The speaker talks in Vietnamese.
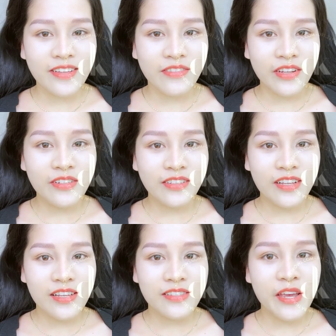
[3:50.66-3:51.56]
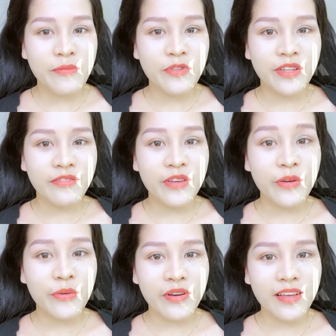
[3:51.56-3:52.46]
và được à, xem
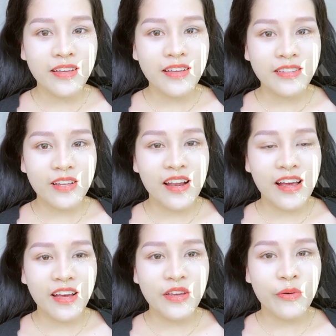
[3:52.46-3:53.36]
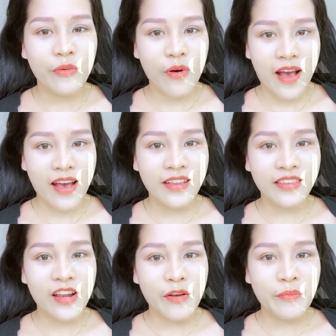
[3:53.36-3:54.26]
review ấy rất là hiệu quả
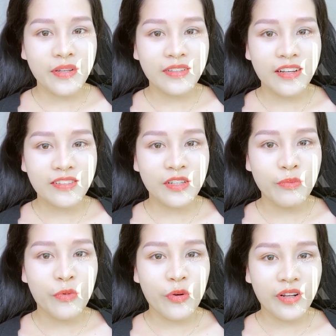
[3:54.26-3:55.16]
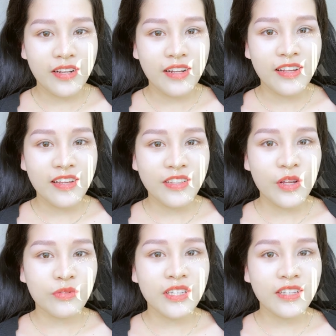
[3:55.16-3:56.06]
nên là mình à, rất muốn
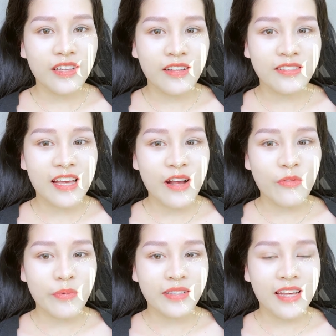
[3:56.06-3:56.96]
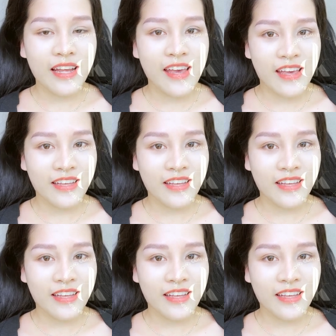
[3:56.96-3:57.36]
điều trị da của mình tại đây